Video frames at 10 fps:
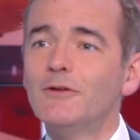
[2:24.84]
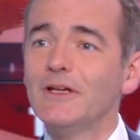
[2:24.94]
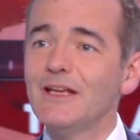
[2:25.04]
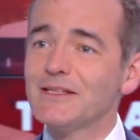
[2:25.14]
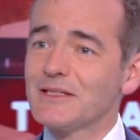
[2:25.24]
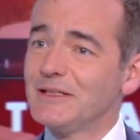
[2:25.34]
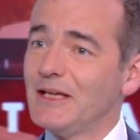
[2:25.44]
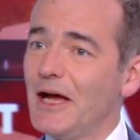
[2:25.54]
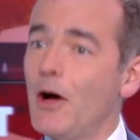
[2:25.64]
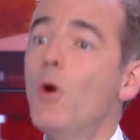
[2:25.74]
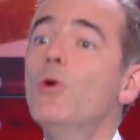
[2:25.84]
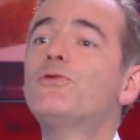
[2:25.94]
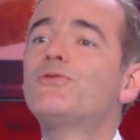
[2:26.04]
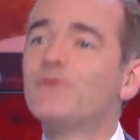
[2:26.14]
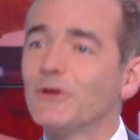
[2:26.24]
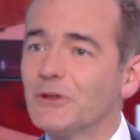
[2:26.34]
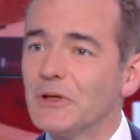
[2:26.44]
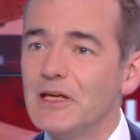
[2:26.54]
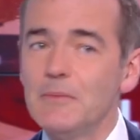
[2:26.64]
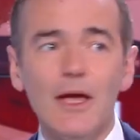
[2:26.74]
voyez, il y a ouf, entre
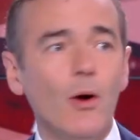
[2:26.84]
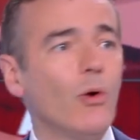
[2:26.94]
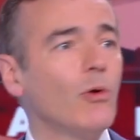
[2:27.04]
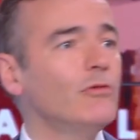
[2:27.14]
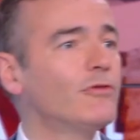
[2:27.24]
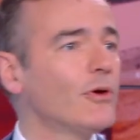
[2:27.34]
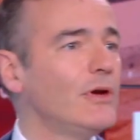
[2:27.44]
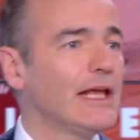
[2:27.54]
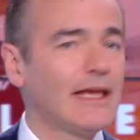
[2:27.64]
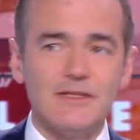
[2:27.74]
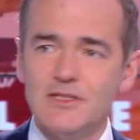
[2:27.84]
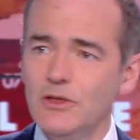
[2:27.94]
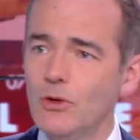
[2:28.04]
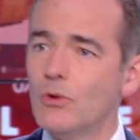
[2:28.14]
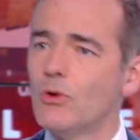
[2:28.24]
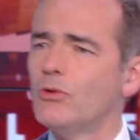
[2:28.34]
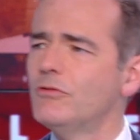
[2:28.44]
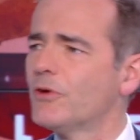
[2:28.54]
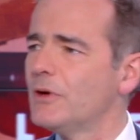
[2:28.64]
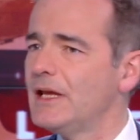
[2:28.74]
guillemets, on rouvre les casinos, on
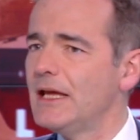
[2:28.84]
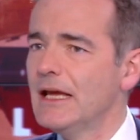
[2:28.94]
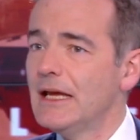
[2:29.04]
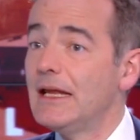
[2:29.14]
rouvre les,